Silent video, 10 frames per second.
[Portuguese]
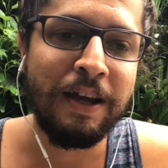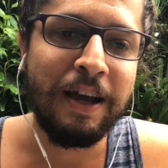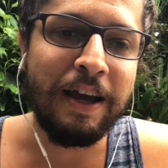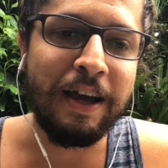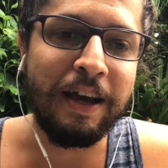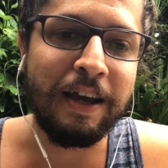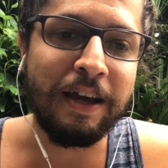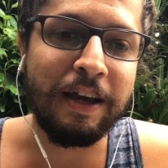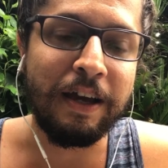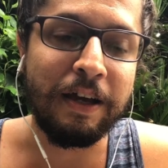
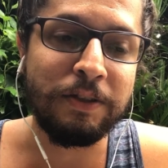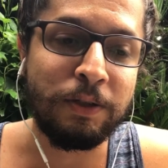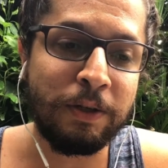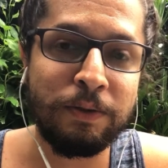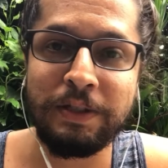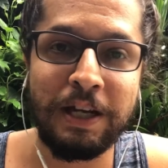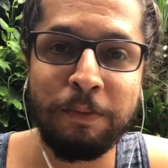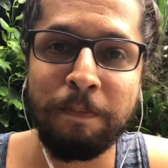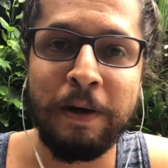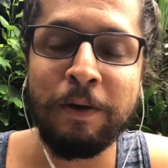é, só que o
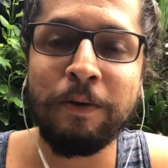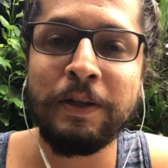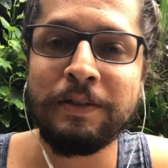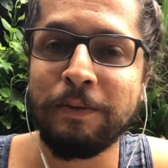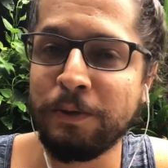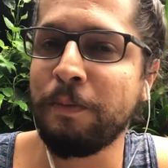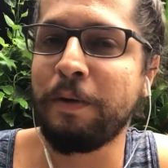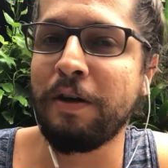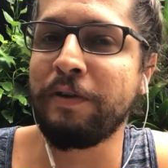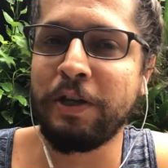cérebro parou, então isso
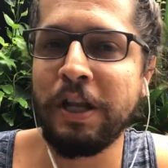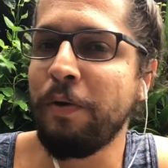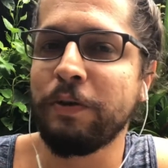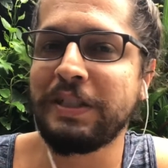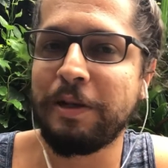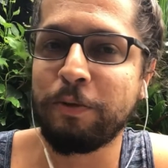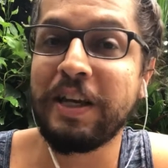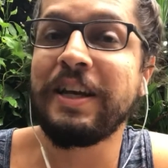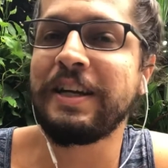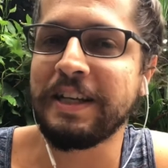prova que não é o cérebro que
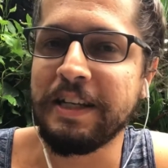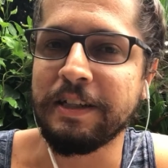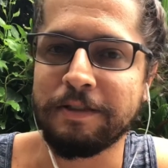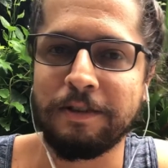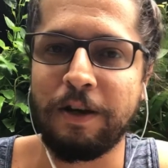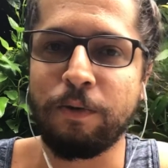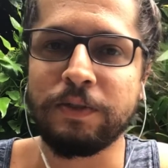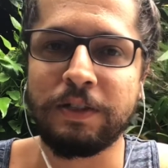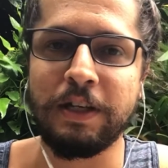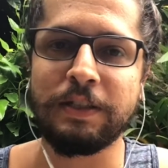cria a
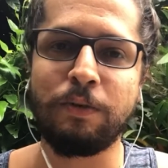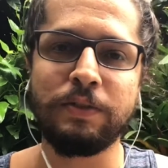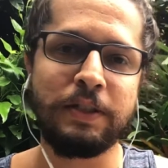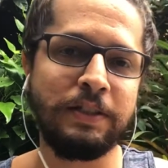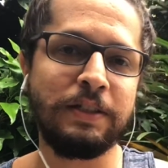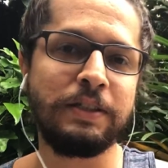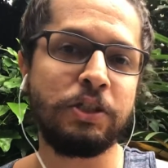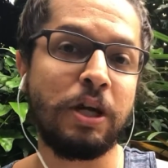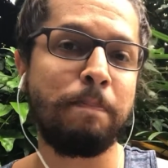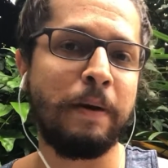consciência. A consciência
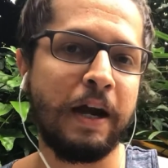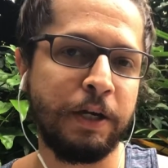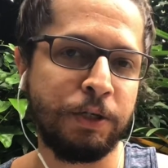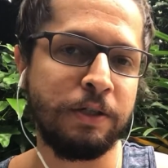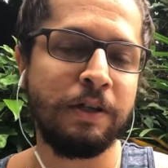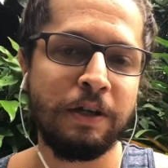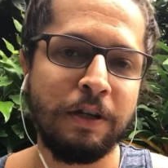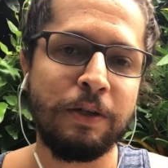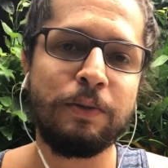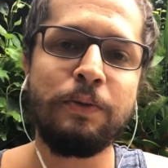existe a parte
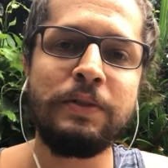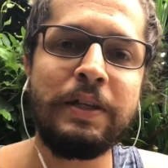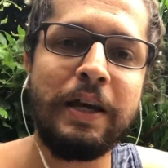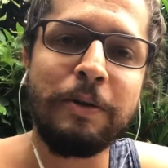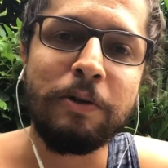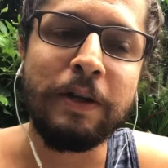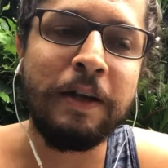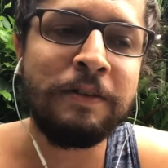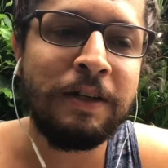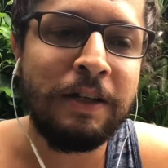do cérebro, né?